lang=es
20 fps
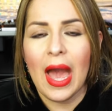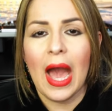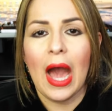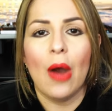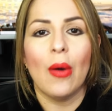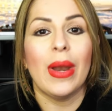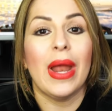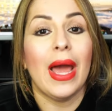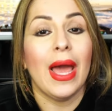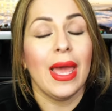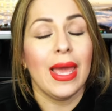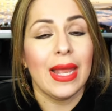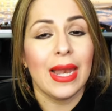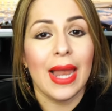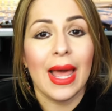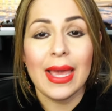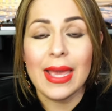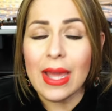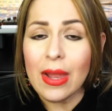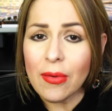Ahora,
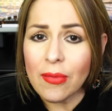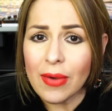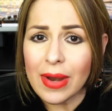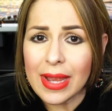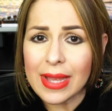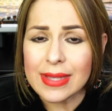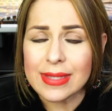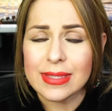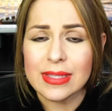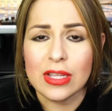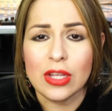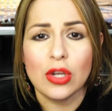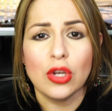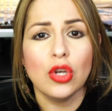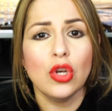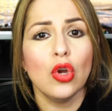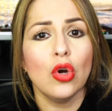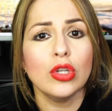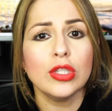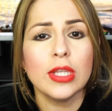el IRS
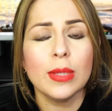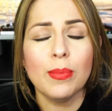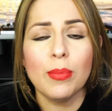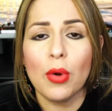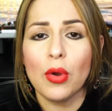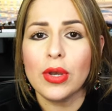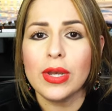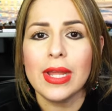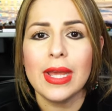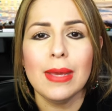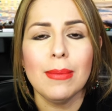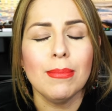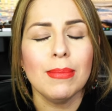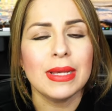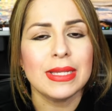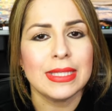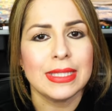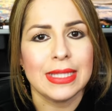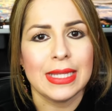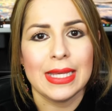no se pone a
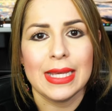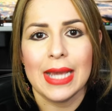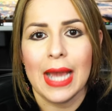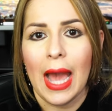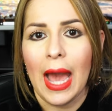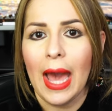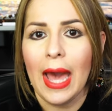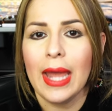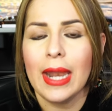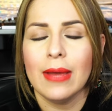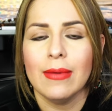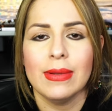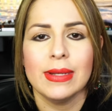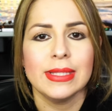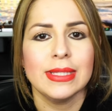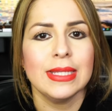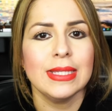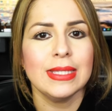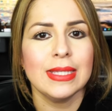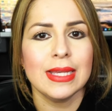investigar a
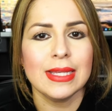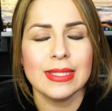ver si